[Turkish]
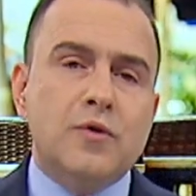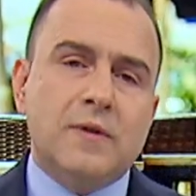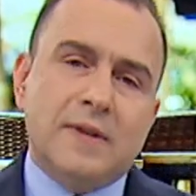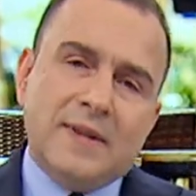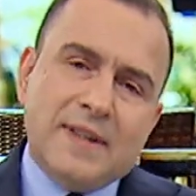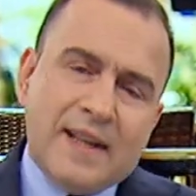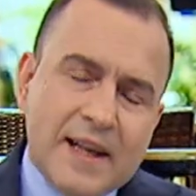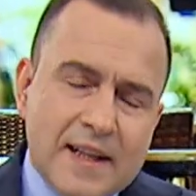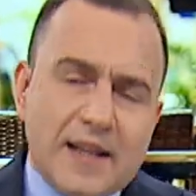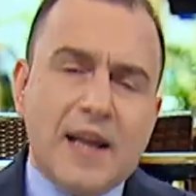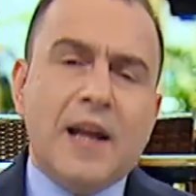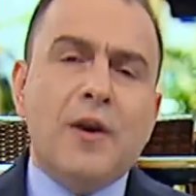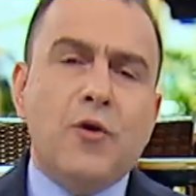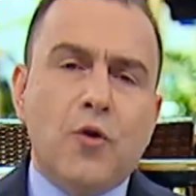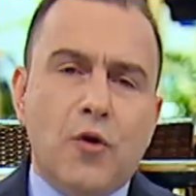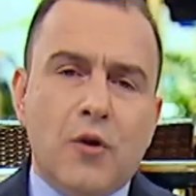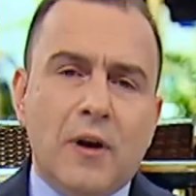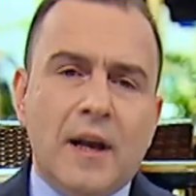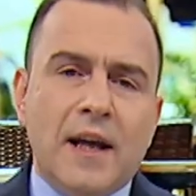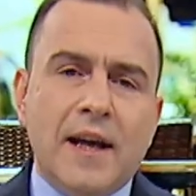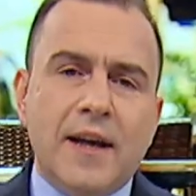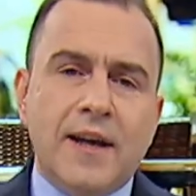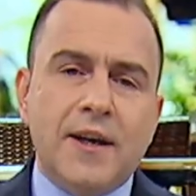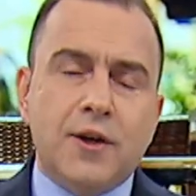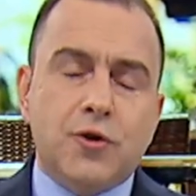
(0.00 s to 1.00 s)
neden
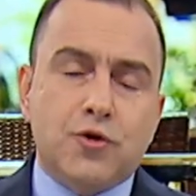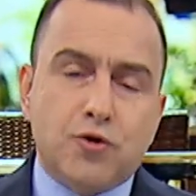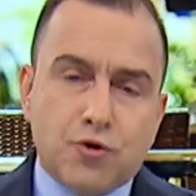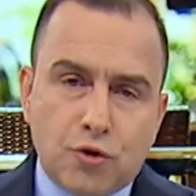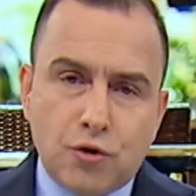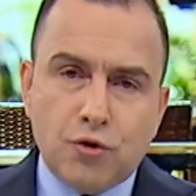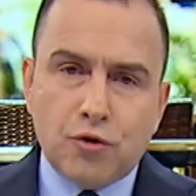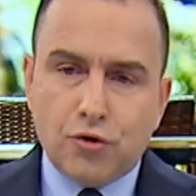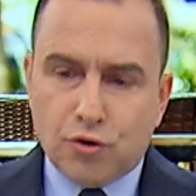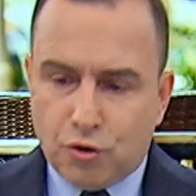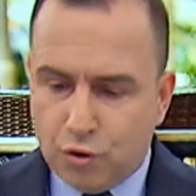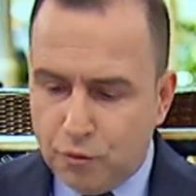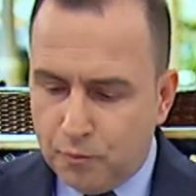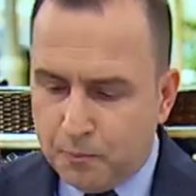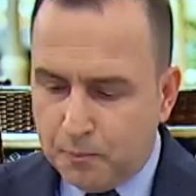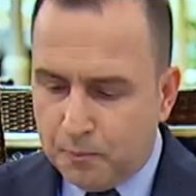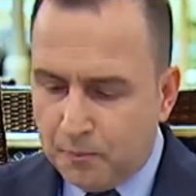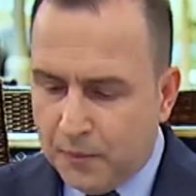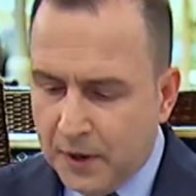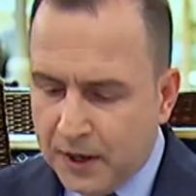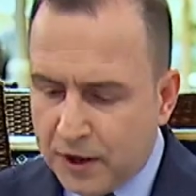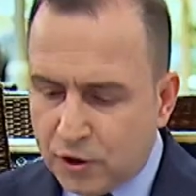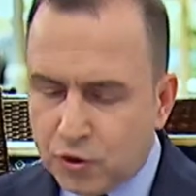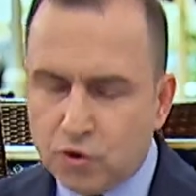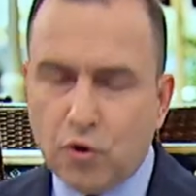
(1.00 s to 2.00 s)
öyle? E çünkü
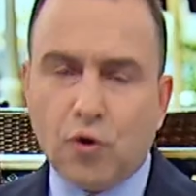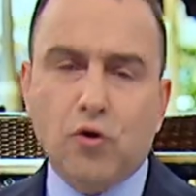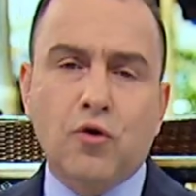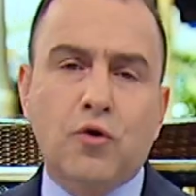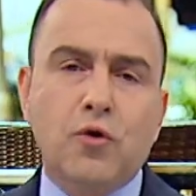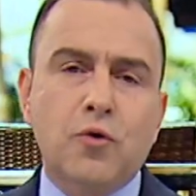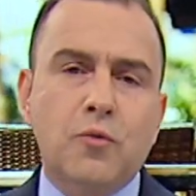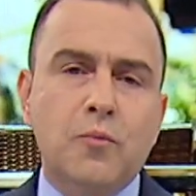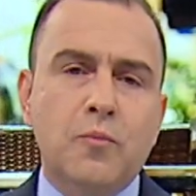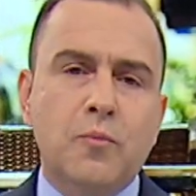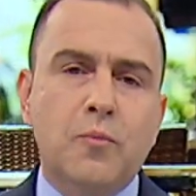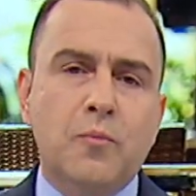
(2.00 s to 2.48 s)
pek çok